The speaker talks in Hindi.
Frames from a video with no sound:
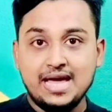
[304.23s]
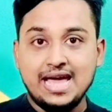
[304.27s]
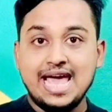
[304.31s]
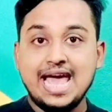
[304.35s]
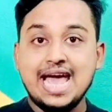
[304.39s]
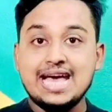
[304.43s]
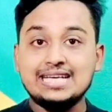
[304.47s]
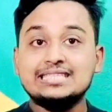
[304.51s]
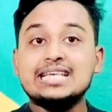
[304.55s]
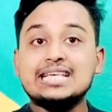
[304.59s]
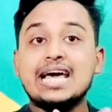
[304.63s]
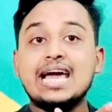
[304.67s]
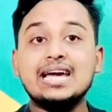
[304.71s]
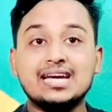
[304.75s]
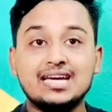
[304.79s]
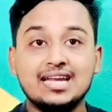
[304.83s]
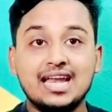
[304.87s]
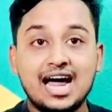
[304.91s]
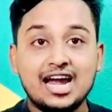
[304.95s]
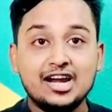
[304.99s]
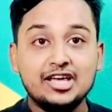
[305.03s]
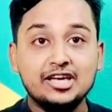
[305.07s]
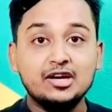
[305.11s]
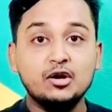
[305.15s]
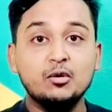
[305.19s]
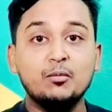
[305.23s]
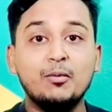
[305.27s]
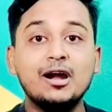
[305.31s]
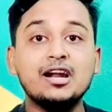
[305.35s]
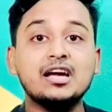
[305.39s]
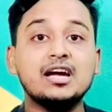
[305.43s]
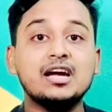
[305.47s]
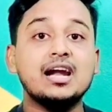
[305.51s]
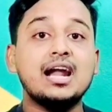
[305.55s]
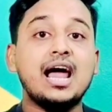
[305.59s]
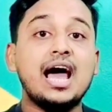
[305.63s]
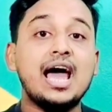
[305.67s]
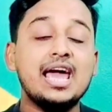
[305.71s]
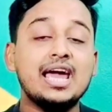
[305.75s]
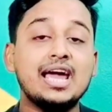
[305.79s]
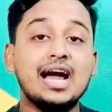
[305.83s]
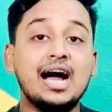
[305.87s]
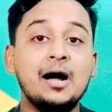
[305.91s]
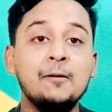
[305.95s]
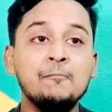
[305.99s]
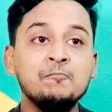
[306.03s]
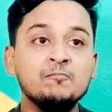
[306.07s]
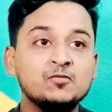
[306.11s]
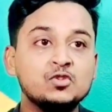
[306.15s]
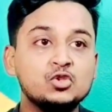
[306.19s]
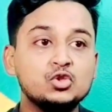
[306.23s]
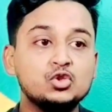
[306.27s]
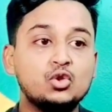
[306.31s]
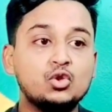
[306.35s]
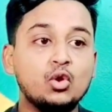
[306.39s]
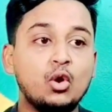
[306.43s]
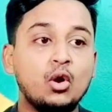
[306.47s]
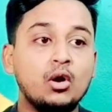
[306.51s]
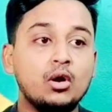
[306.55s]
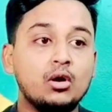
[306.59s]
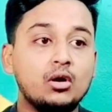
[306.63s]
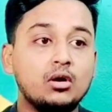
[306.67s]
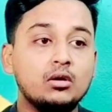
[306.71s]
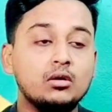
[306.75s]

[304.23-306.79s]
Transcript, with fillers: में ऐसा एक खिलाड़ी उभर कर आएगा दो